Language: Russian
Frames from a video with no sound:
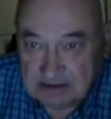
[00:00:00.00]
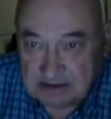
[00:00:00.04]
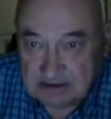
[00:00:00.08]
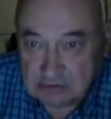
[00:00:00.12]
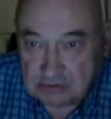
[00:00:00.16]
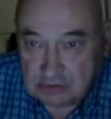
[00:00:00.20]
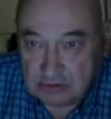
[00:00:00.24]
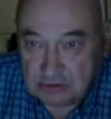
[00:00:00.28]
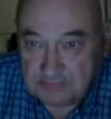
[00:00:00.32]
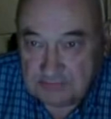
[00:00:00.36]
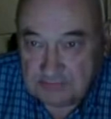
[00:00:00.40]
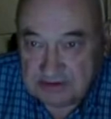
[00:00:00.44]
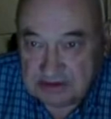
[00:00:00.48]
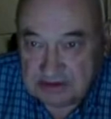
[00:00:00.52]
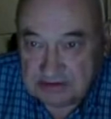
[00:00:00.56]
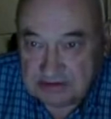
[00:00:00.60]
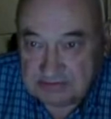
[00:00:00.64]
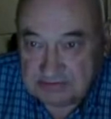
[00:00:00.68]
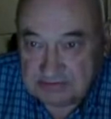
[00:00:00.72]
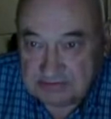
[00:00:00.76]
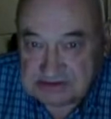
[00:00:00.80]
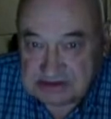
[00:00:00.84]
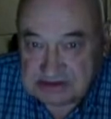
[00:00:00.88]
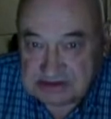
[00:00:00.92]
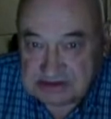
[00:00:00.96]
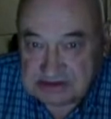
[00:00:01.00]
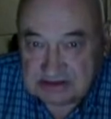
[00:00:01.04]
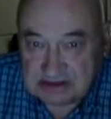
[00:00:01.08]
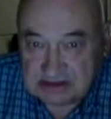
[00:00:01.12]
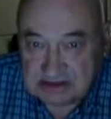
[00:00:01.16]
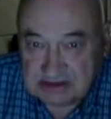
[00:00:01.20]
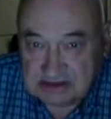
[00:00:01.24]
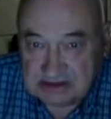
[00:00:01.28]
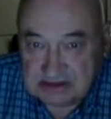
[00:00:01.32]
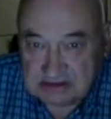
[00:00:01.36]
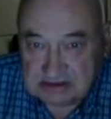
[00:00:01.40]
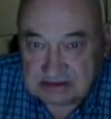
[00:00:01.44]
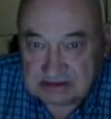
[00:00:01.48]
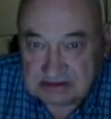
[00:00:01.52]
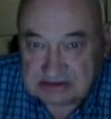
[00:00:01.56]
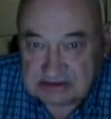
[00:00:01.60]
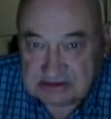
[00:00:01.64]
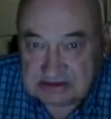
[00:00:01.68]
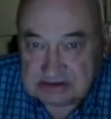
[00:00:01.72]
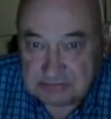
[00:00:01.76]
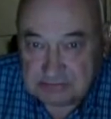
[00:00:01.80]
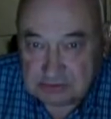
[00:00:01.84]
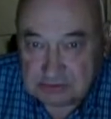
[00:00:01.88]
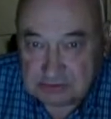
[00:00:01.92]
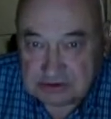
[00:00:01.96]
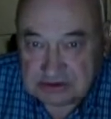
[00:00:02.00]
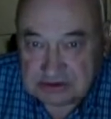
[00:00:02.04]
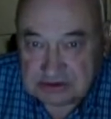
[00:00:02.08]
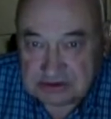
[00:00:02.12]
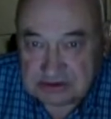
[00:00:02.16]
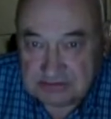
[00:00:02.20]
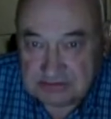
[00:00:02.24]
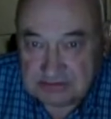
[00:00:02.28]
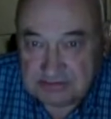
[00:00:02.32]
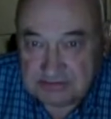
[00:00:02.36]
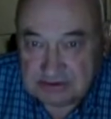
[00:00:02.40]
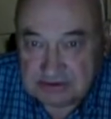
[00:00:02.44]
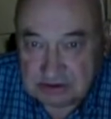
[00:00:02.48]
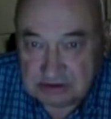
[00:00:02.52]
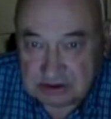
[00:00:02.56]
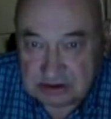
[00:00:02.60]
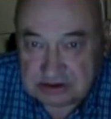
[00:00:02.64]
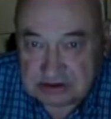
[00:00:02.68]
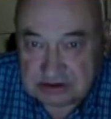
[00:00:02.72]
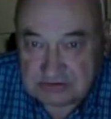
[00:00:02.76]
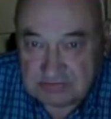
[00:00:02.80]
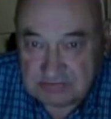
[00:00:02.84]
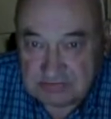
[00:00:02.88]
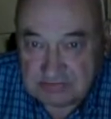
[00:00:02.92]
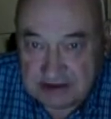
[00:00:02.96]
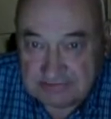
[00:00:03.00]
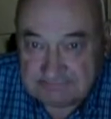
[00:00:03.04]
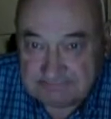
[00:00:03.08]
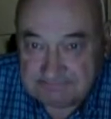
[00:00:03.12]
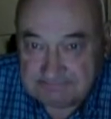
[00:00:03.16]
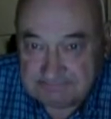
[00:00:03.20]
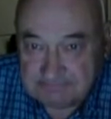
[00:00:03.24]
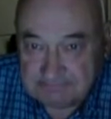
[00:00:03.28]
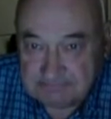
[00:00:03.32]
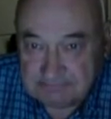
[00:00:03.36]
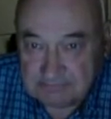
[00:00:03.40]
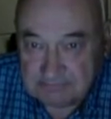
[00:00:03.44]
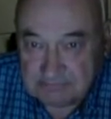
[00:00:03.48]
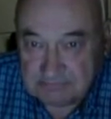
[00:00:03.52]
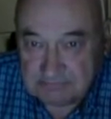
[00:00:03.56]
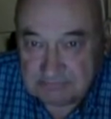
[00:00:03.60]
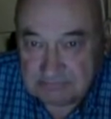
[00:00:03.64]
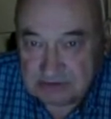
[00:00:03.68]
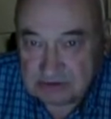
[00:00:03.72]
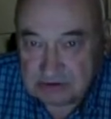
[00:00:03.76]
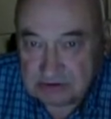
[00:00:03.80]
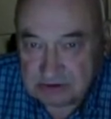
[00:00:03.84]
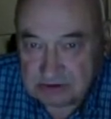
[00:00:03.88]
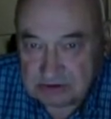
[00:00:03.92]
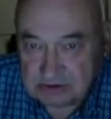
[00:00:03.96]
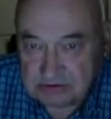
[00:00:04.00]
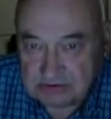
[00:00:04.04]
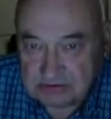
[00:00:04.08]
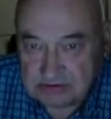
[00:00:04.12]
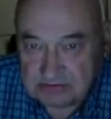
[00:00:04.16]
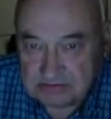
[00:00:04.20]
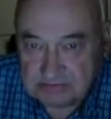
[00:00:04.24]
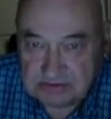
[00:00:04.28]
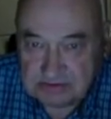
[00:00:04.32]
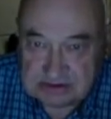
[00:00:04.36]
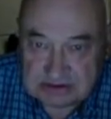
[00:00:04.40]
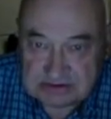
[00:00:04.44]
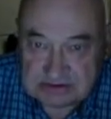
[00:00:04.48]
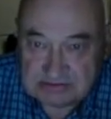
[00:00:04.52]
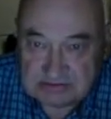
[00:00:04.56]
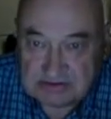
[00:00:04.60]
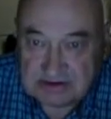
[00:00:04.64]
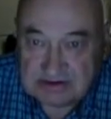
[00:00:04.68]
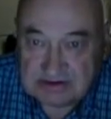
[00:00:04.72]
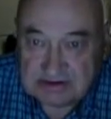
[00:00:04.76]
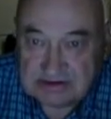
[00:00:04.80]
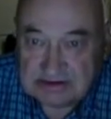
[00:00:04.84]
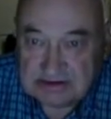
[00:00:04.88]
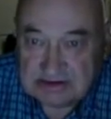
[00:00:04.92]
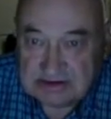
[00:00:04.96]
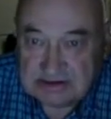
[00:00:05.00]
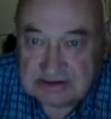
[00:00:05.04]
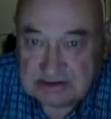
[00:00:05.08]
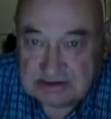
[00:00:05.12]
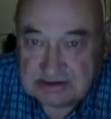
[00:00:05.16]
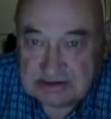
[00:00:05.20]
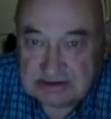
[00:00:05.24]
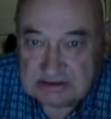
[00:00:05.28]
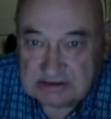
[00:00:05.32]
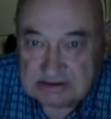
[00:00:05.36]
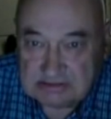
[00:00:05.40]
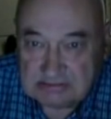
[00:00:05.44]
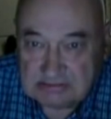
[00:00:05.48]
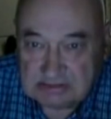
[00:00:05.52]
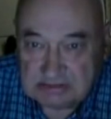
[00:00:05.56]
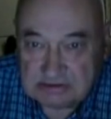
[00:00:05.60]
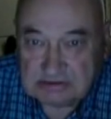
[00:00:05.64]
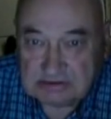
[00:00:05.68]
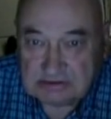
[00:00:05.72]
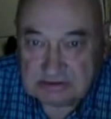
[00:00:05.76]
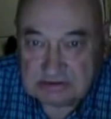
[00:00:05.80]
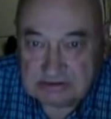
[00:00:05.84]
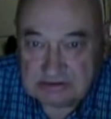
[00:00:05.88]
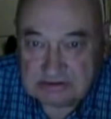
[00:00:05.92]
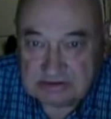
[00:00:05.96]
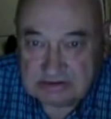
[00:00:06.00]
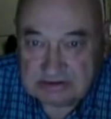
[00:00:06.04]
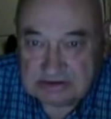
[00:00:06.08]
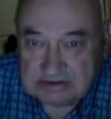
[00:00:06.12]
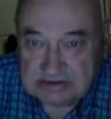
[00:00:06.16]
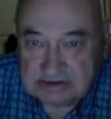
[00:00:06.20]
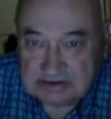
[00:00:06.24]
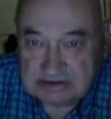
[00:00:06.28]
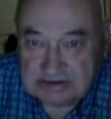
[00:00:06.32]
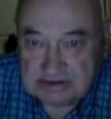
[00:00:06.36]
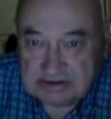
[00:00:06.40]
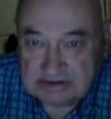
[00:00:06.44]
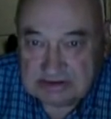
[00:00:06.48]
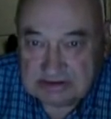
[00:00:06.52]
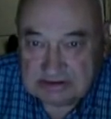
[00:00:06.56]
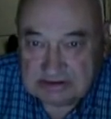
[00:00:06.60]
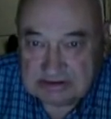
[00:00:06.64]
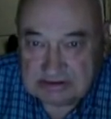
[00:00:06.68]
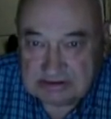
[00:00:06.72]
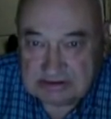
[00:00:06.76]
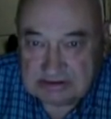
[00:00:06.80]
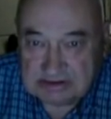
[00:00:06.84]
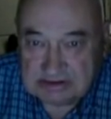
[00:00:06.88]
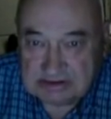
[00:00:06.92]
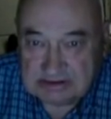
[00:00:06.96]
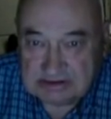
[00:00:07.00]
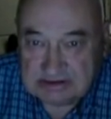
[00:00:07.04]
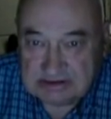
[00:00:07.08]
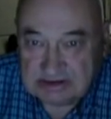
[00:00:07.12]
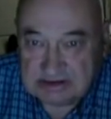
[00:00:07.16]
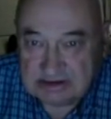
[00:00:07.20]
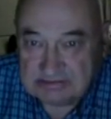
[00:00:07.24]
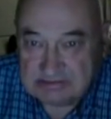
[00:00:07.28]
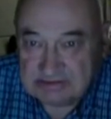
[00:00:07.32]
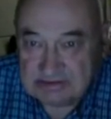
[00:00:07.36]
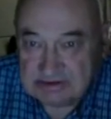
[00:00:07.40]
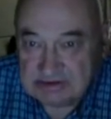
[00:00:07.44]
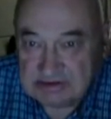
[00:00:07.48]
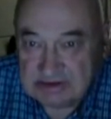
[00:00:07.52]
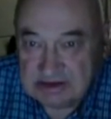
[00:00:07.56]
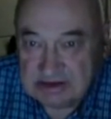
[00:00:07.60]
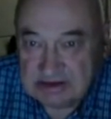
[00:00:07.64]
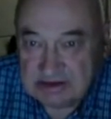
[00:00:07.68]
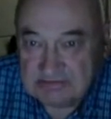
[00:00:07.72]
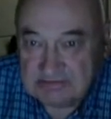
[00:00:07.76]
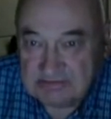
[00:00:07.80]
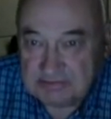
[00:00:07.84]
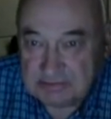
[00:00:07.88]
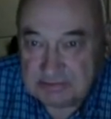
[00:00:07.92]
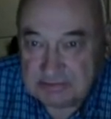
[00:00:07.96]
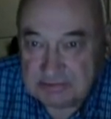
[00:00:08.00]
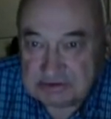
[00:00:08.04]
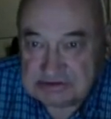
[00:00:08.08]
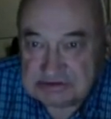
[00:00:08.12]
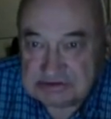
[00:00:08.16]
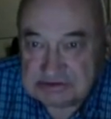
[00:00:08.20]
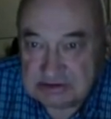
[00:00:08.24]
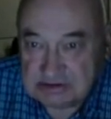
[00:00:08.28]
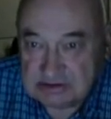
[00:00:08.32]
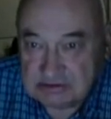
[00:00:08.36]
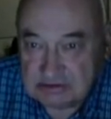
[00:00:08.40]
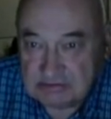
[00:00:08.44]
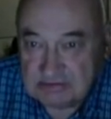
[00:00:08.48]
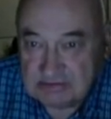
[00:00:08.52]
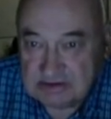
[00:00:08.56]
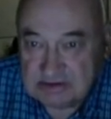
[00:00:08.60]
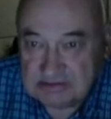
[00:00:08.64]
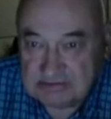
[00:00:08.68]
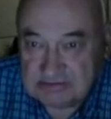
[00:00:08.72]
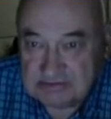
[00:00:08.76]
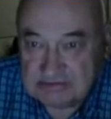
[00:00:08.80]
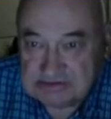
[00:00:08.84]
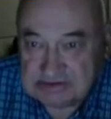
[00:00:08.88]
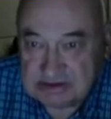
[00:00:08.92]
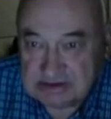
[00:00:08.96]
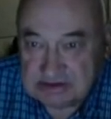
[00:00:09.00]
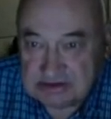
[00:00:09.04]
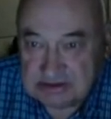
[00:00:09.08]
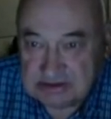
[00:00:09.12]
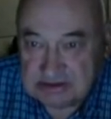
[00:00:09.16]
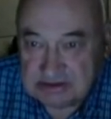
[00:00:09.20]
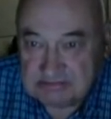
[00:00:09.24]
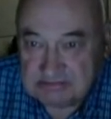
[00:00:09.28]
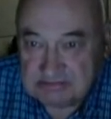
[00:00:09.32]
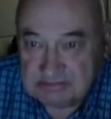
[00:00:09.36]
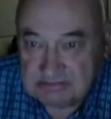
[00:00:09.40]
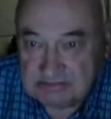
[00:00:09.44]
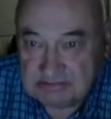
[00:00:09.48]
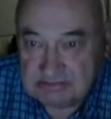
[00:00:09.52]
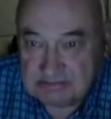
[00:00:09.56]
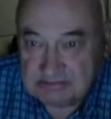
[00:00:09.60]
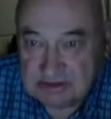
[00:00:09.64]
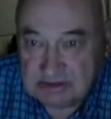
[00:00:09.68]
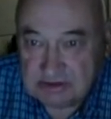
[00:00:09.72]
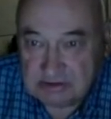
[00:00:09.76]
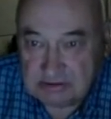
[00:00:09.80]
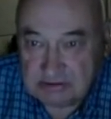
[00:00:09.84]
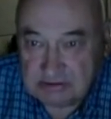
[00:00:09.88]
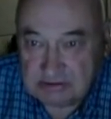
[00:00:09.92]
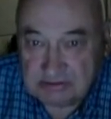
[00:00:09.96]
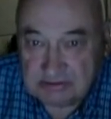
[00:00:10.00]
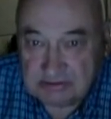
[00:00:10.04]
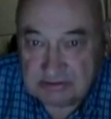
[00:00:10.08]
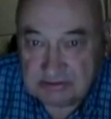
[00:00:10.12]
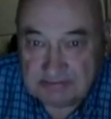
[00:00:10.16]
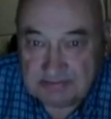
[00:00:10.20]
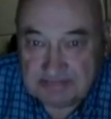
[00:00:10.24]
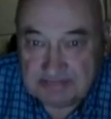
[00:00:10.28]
но перед посадкой делается плужная подошва. Подошва, подошва, подошва. Ох, я неграмотный. Вопрос, знакомы ли вы с таким приемом?